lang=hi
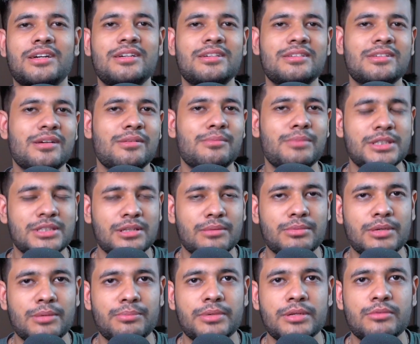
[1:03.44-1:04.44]
के ये बस
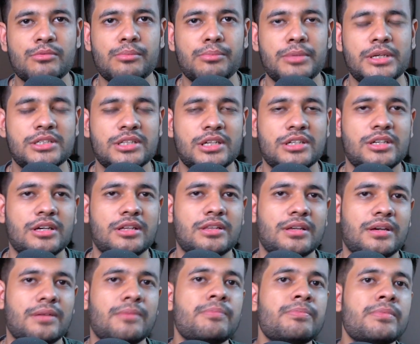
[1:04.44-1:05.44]
अपना प्रीमियम बेचना चाहते
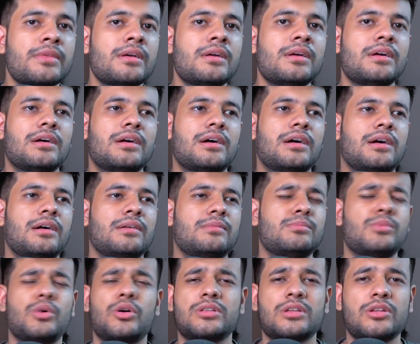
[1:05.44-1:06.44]
हैं
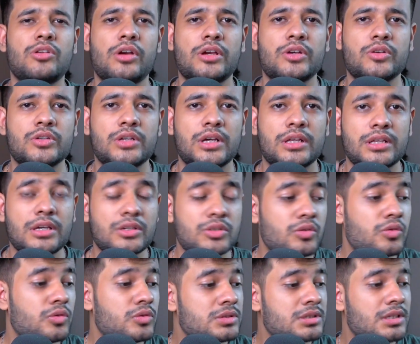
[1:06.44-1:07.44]
बहुत अनोइंग हो जाता है
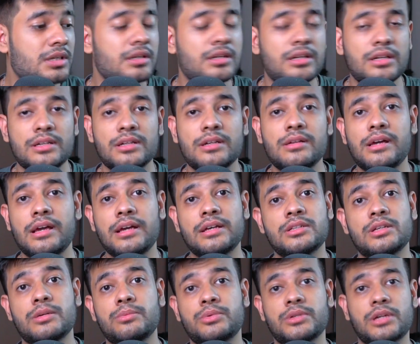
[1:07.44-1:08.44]
सो so, उससे रिलेटेड एक
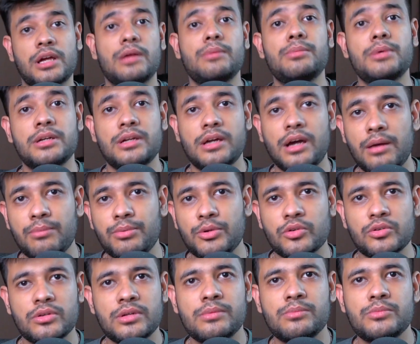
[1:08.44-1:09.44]
सब्सक्राइबर ने आप
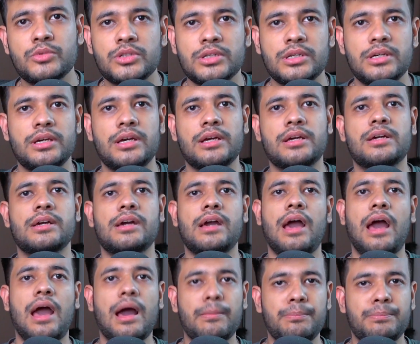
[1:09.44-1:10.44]
लोगों ने मुझे एक
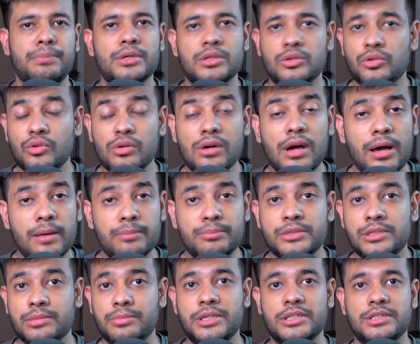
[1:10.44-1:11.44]
ऐप दो
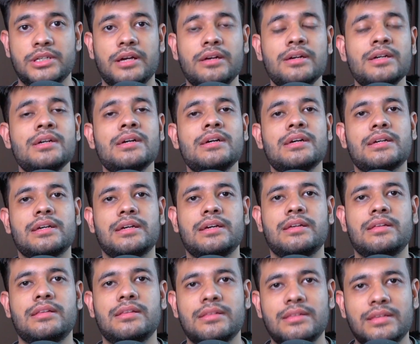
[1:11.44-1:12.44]
ऐप्स भेजे हैं
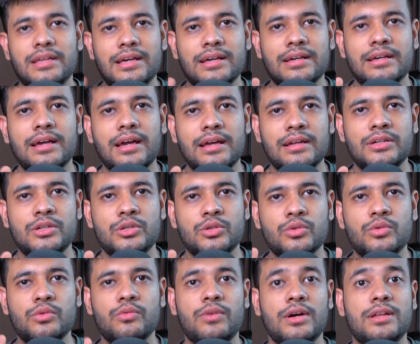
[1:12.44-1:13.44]
कि दे कैन डू
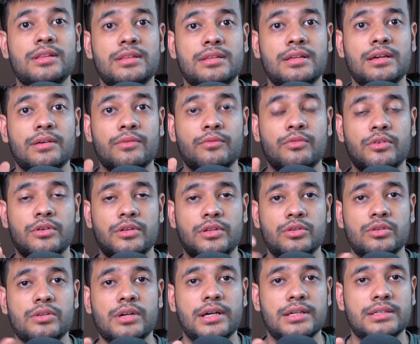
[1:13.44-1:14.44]
वन थिंग फॉर
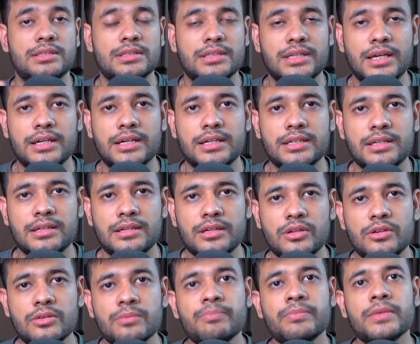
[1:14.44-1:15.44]
यू गाइस क्या करते हैं ये
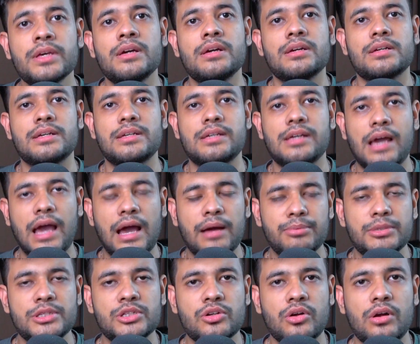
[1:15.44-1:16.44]
लोग कि ये
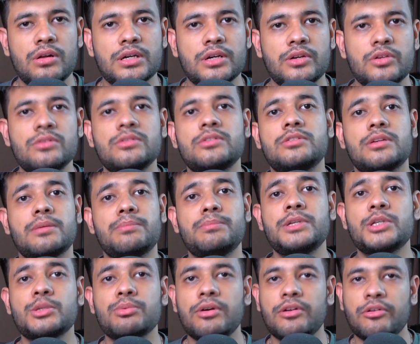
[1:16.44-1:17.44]
ऐप इंस्टॉल करो जब भी
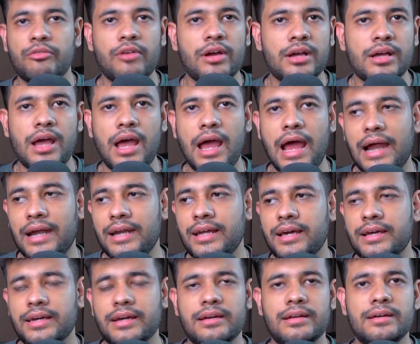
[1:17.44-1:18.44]
स्पॉटिफाई का ऐड
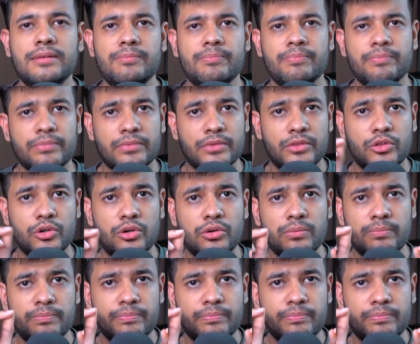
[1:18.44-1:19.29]
आएगा ना तो